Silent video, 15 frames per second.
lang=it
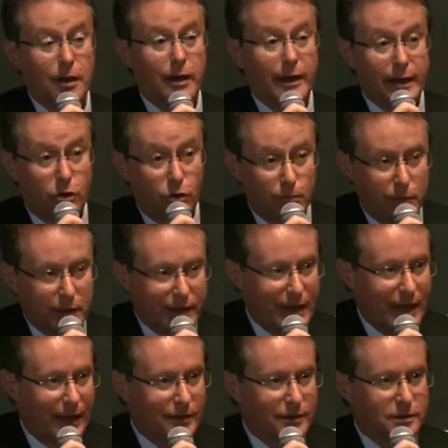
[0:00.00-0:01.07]
le
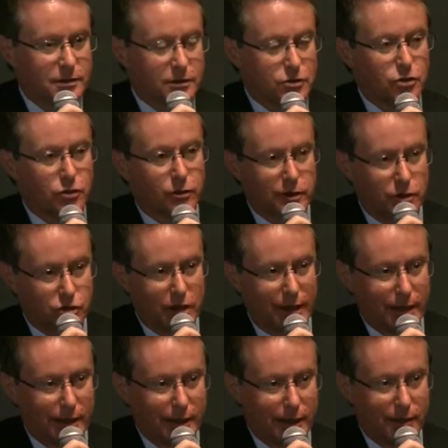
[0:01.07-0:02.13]
complicanze sono in
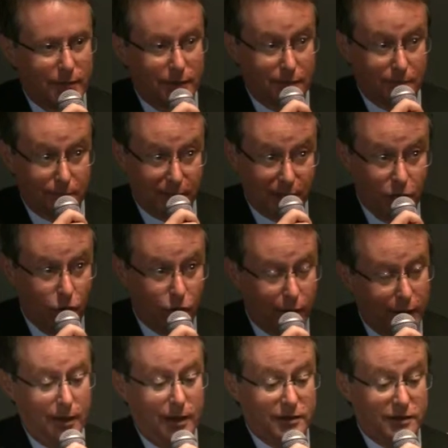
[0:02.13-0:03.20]
genere
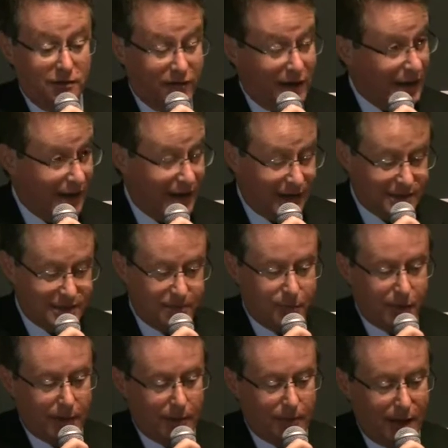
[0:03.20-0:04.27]
minori, si va a casa
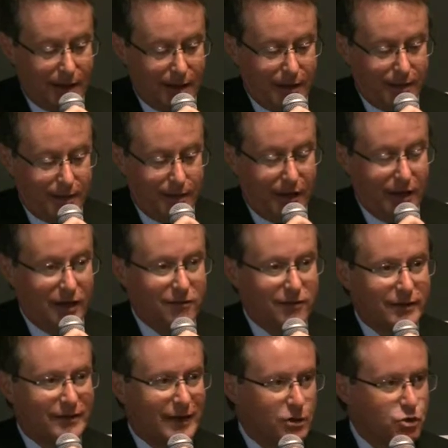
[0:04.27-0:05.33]
prima e il
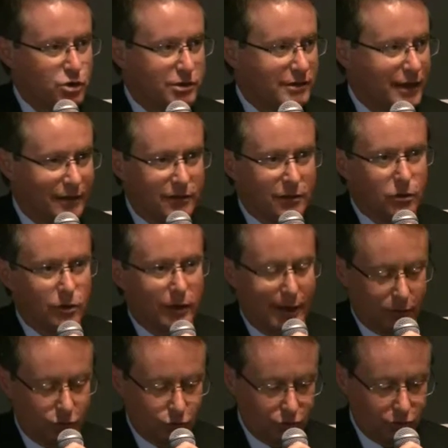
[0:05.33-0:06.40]
vantaggio estetico è
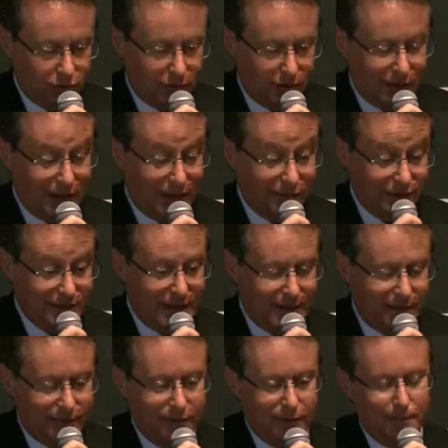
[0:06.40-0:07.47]
a tutti
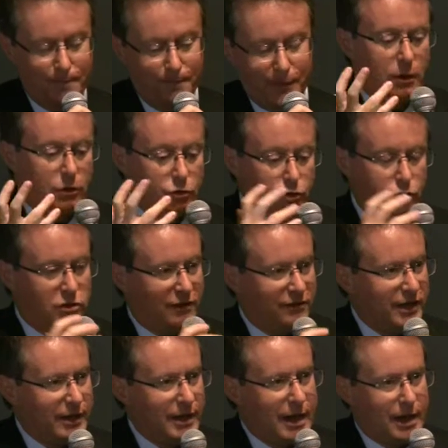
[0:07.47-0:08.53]
evidente.
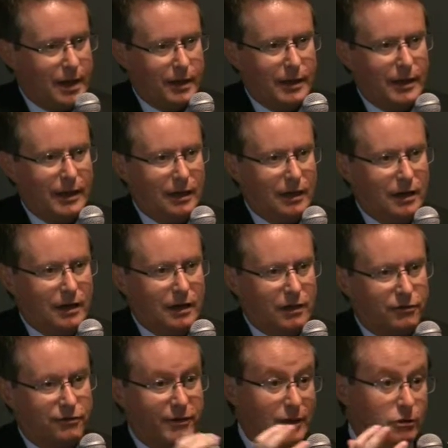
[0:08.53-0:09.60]
Tuttavia il
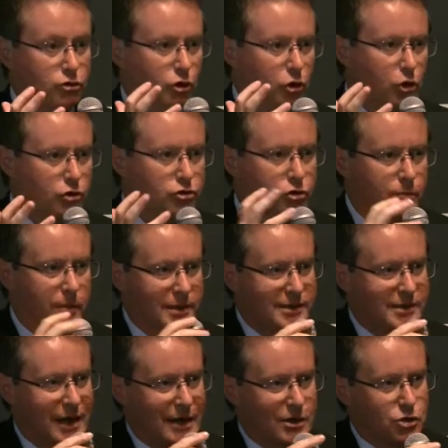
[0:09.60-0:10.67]
frettoloso
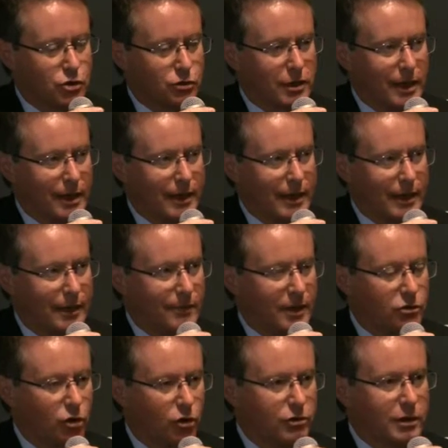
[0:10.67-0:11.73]
passaggio dalla
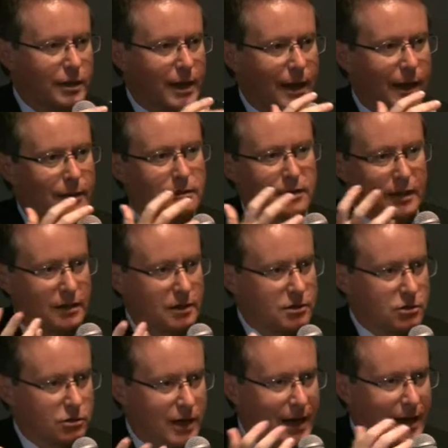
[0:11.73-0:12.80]
metodica
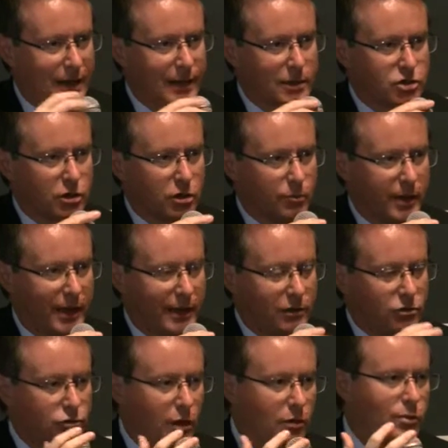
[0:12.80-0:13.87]
tradizionale a cielo
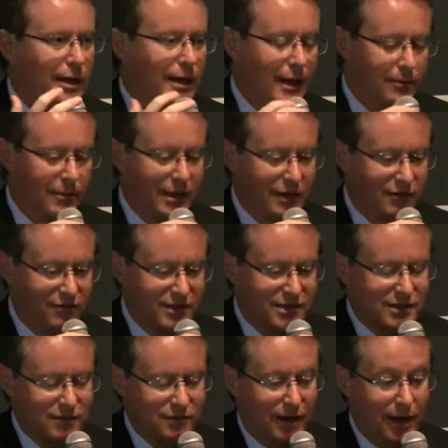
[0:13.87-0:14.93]
aperto a quella mini
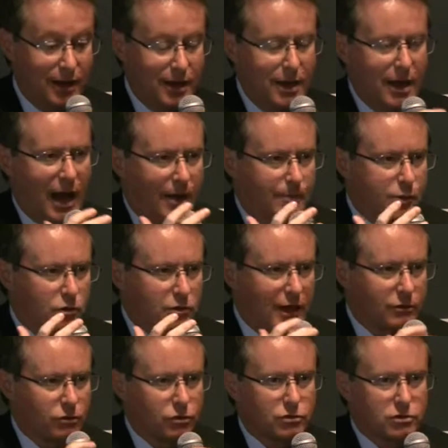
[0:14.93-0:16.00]
invasiva ha
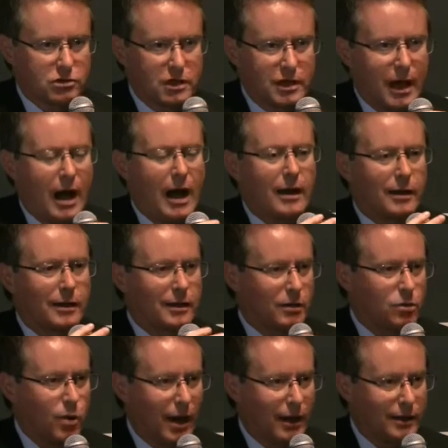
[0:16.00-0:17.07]
portato con sé anche
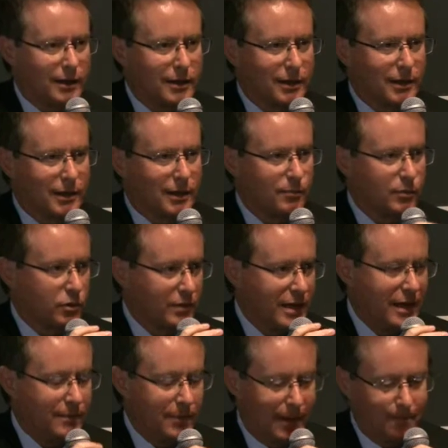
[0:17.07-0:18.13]
qualche
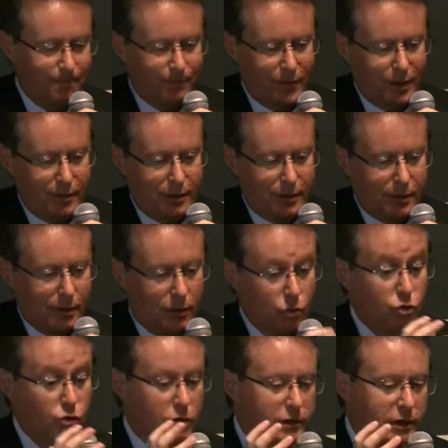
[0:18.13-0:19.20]
problema eh,
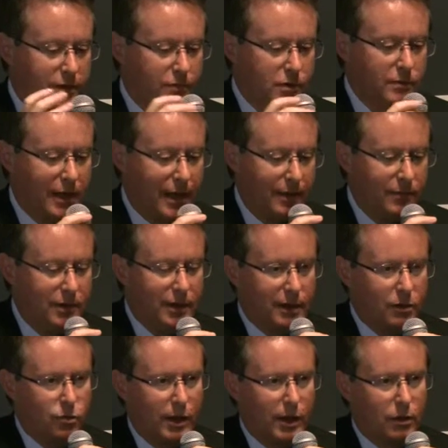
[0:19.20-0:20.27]
uno dei problemi
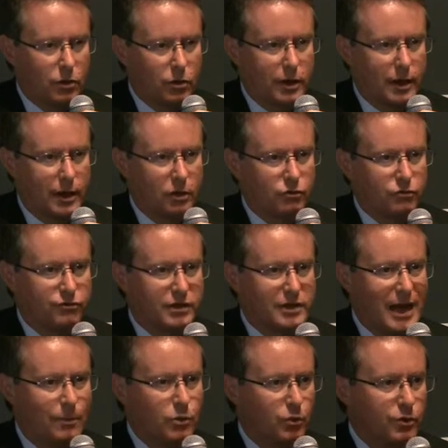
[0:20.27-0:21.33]
è quello che non
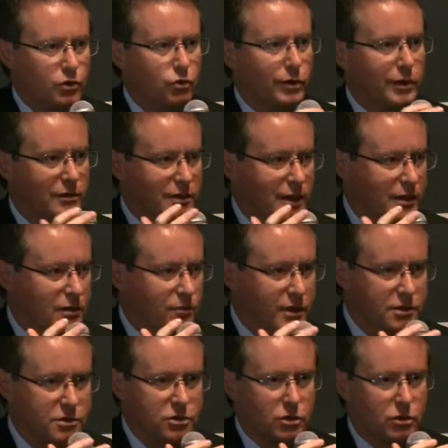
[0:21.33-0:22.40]
vediamo più in tre
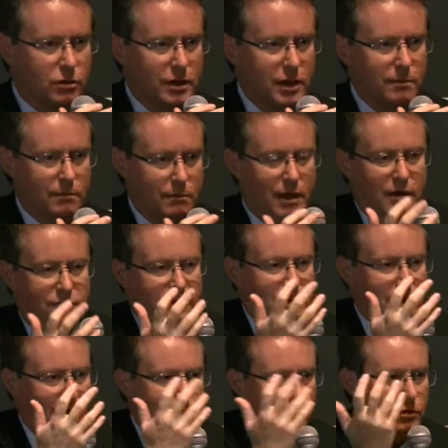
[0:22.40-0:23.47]
dimensioni, ma
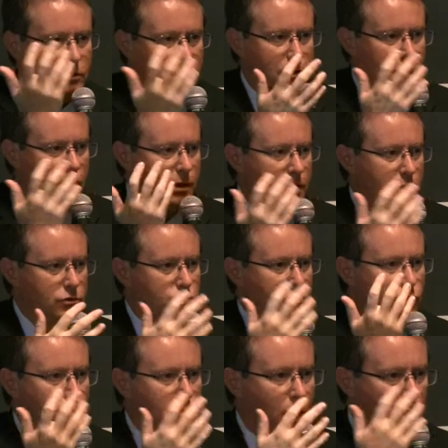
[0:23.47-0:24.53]
vediamo
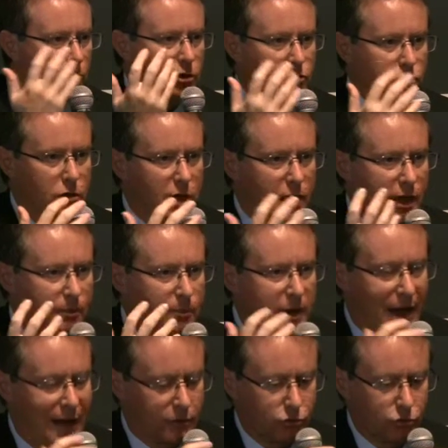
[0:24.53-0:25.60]
su un monitor che è
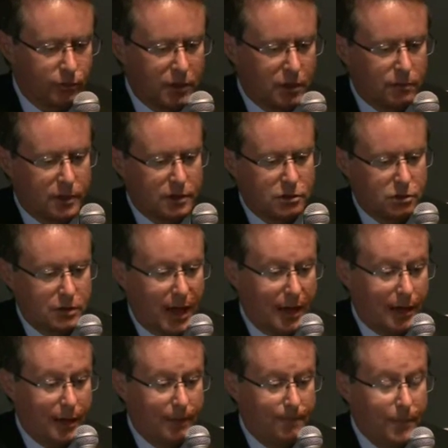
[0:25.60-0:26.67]
piatto,
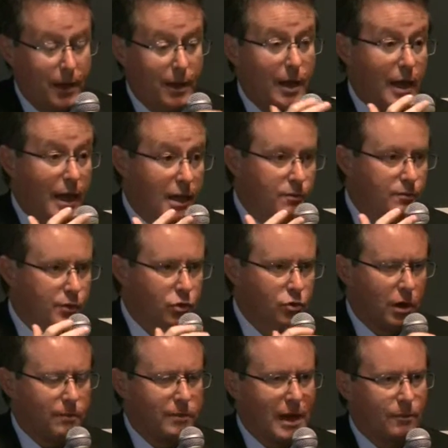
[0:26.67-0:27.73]
bidimensionale e in
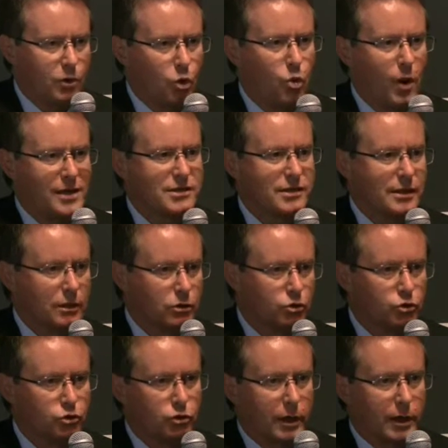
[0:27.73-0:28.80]
più abbiamo quasi del
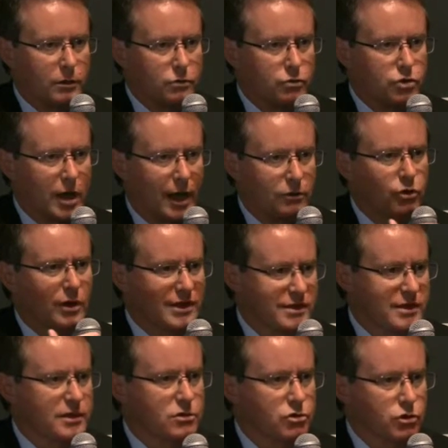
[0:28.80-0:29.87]
tutto rinunciato al
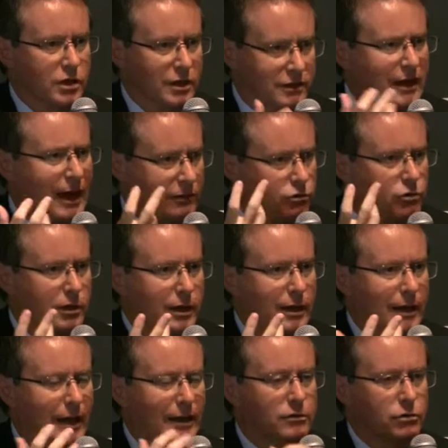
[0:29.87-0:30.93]
senso del tatto, che è
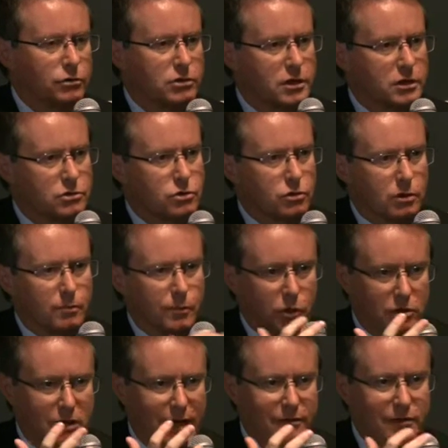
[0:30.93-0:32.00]
l'altro senso
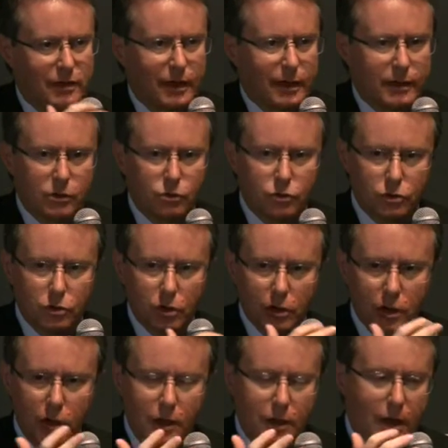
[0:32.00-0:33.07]
importante che il
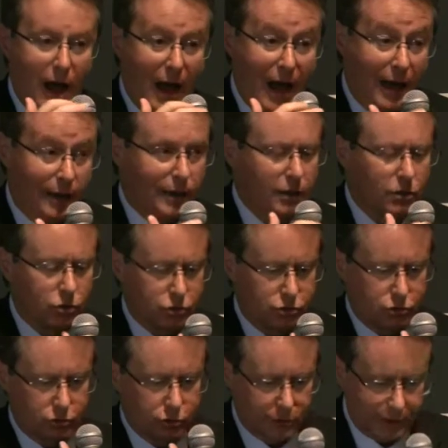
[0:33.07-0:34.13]
chirurgo ha nel
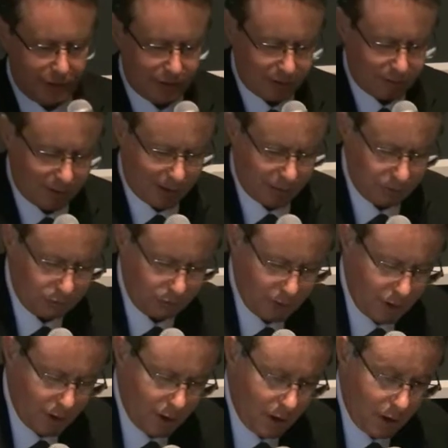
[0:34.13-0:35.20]
corso di un intervento.
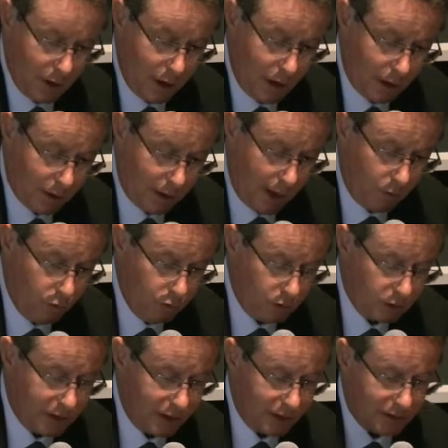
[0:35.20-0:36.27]
Allora,
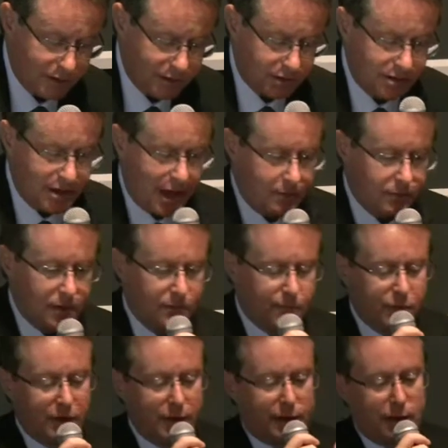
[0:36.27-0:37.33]
uno dei sistemi
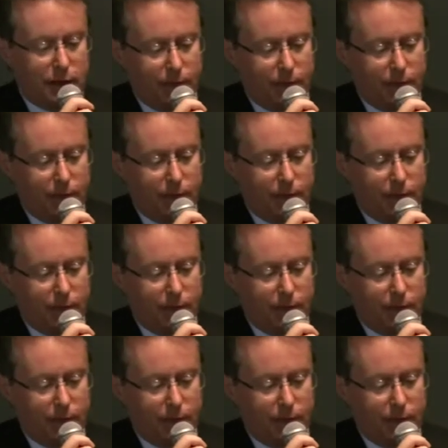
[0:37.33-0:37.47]
per